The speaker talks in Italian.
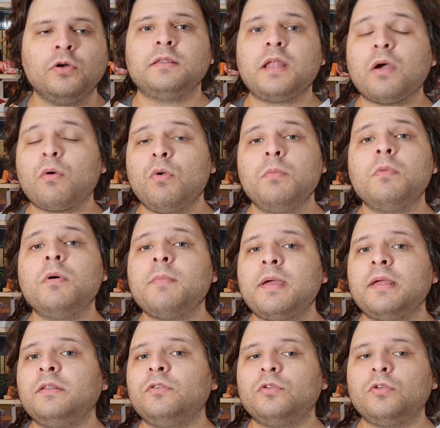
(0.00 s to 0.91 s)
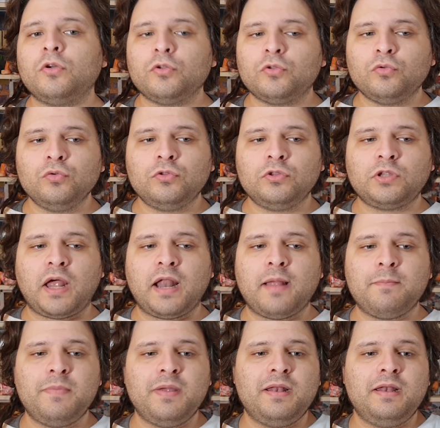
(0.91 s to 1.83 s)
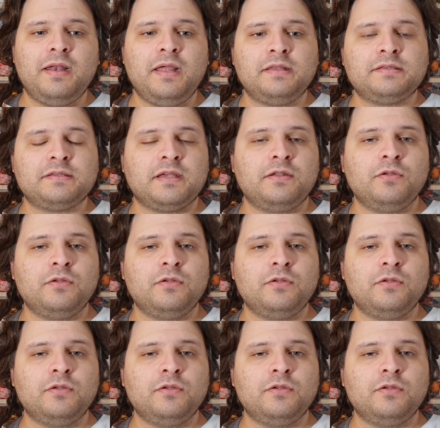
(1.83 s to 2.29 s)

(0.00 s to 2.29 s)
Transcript: Da quel momento tutta la bellezza